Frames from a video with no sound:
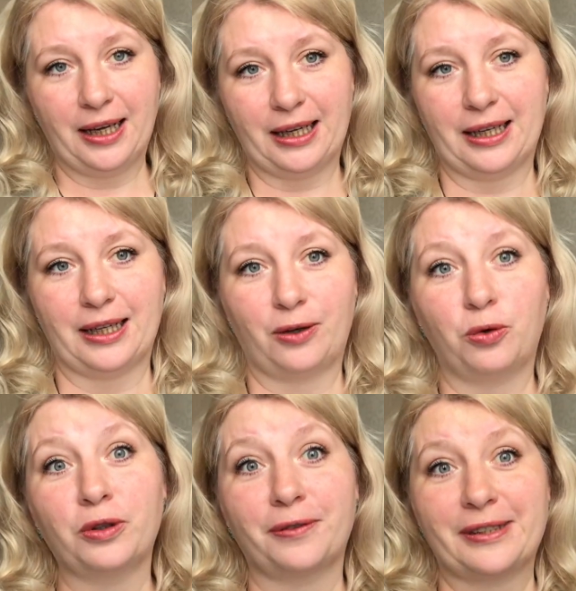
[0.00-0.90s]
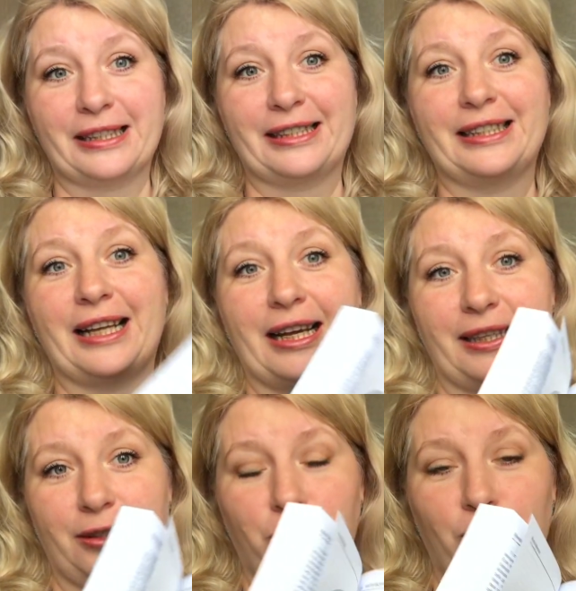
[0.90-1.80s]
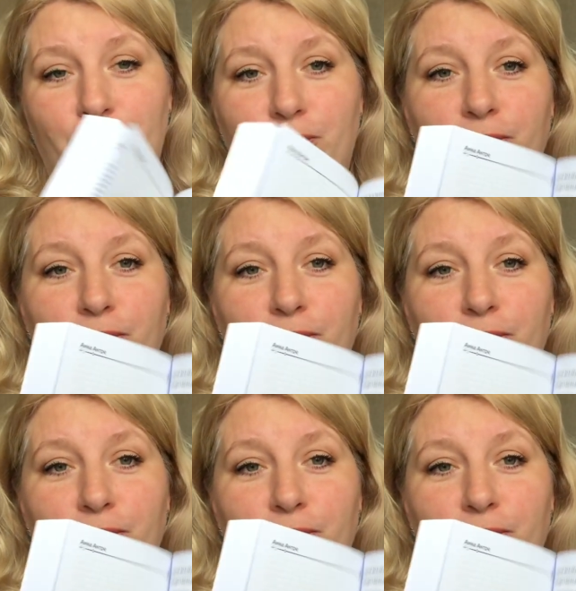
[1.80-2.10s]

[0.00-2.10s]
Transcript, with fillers: а, конов созидания, то есть